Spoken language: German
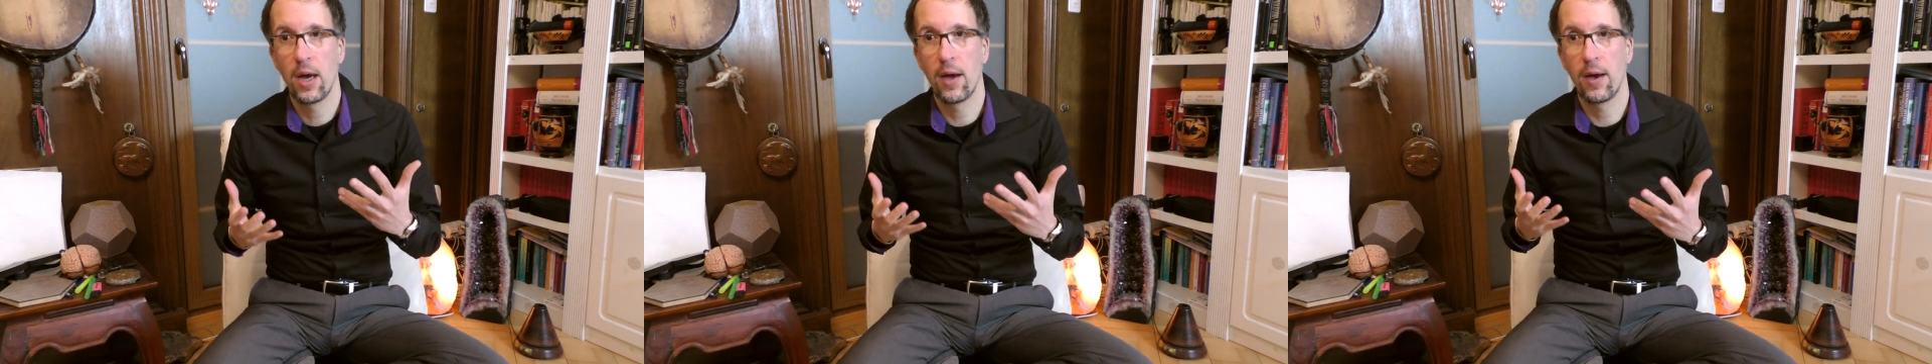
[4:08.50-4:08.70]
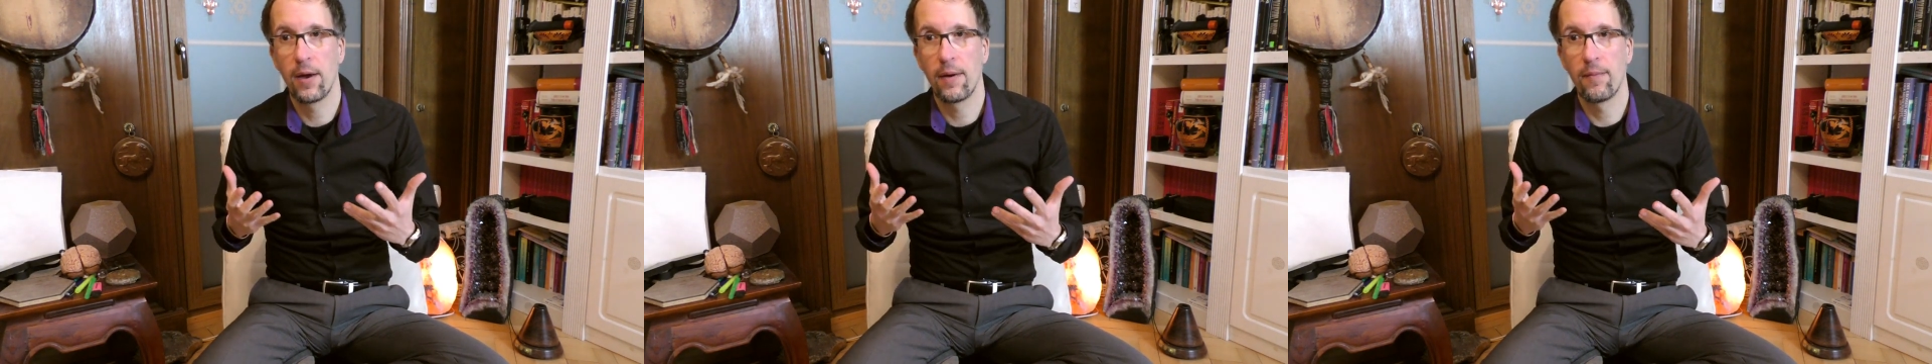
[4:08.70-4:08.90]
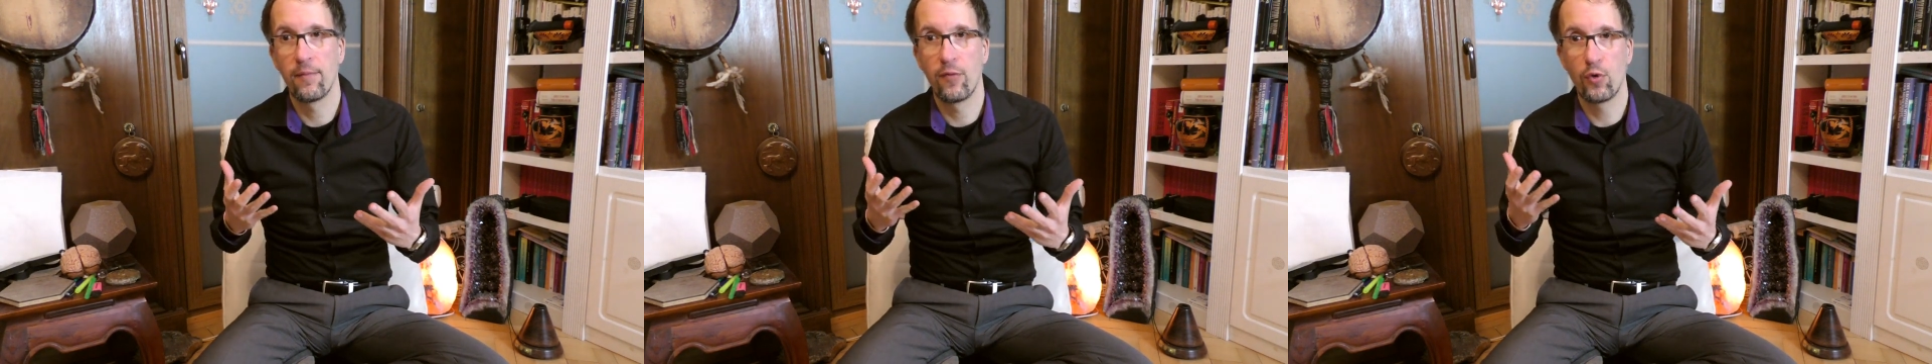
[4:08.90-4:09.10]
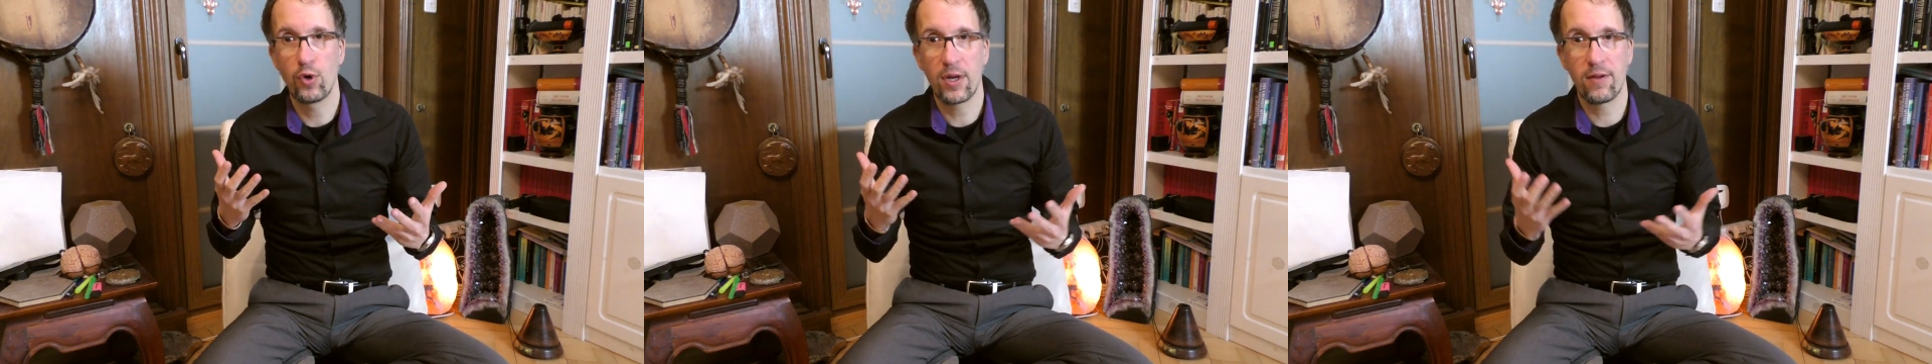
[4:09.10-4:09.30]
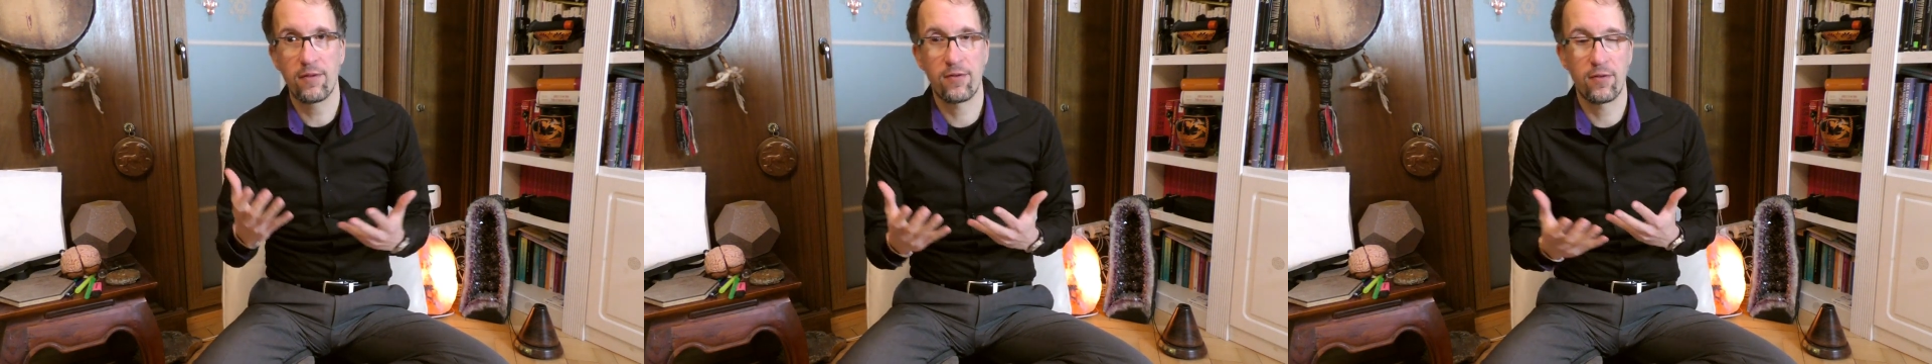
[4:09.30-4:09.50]
ähm, wo
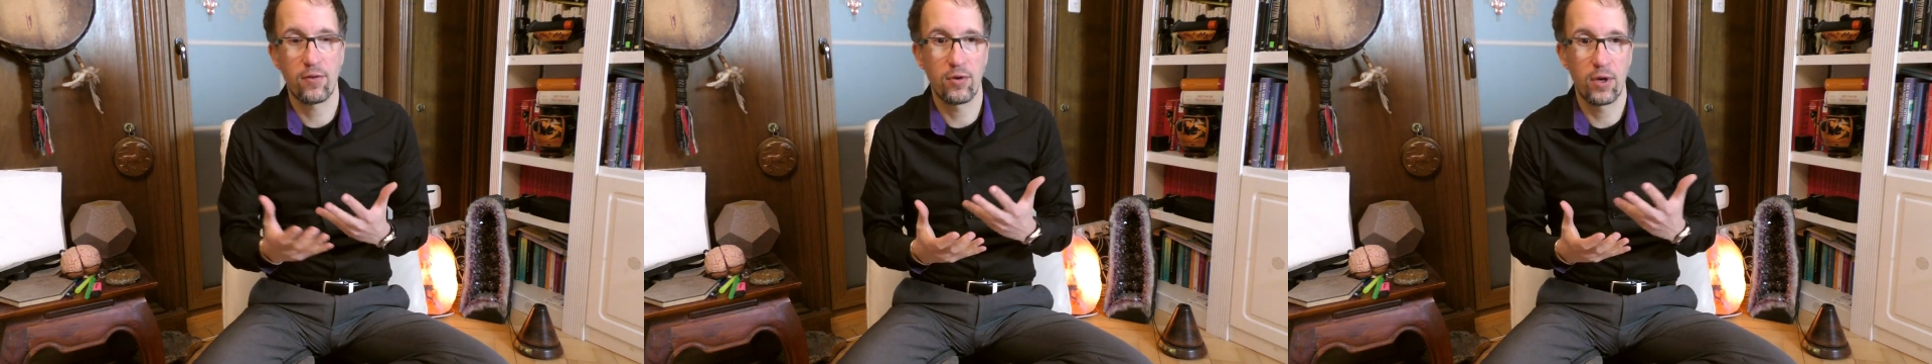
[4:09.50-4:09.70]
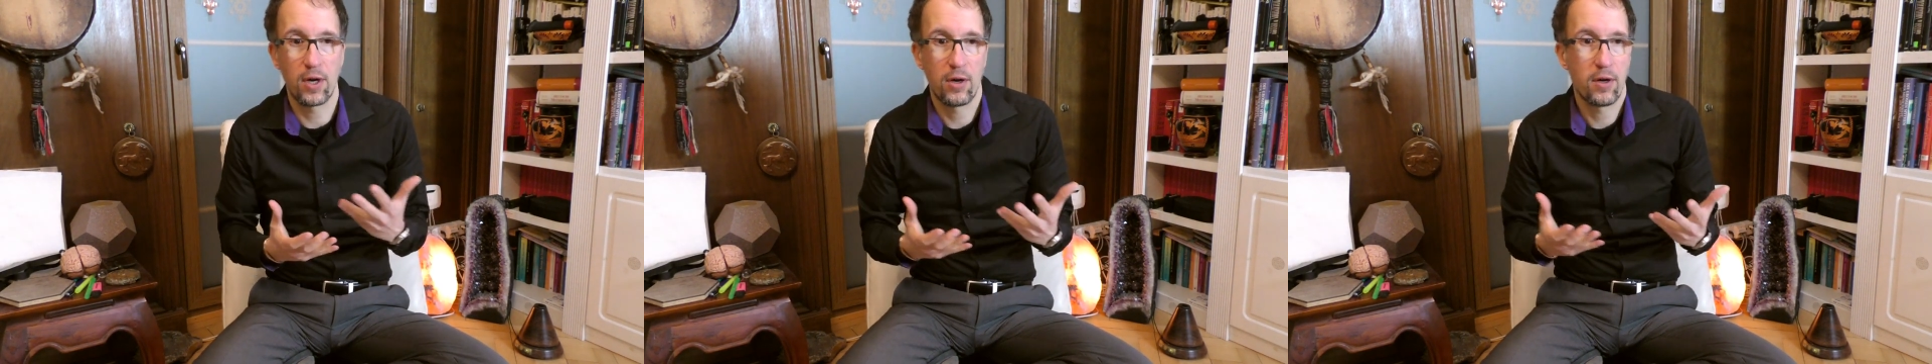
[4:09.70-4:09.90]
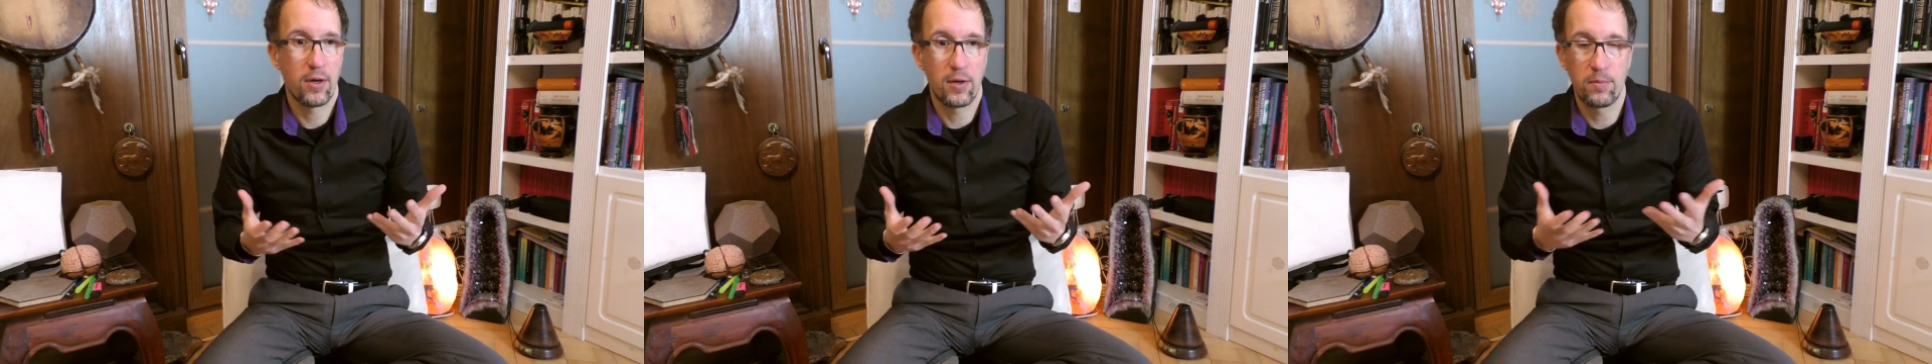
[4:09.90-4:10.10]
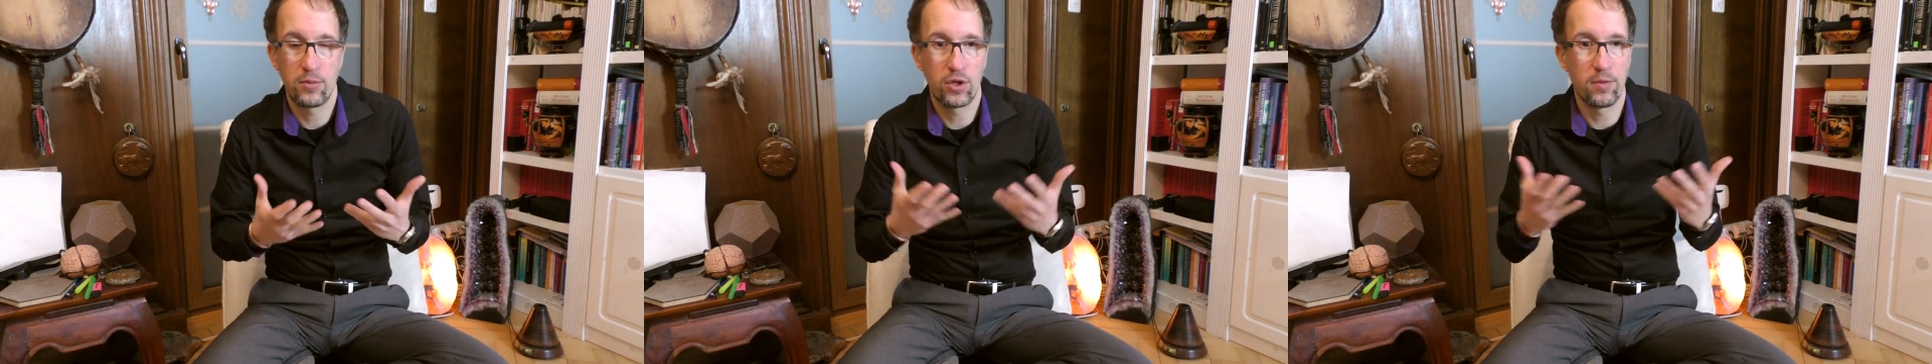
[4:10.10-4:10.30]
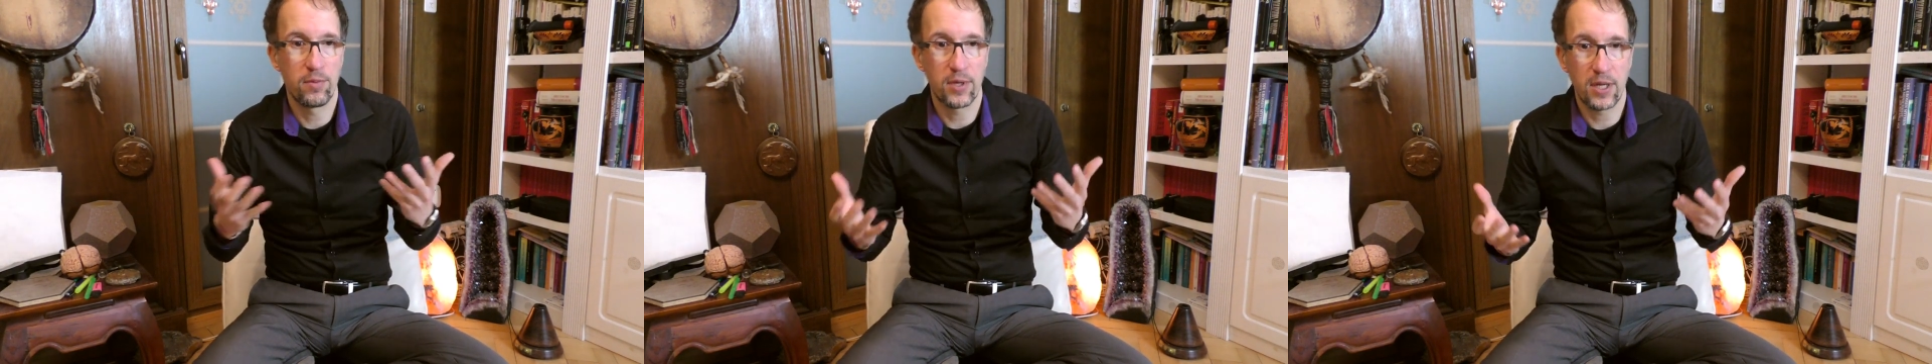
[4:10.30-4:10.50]
das oder in bestimmten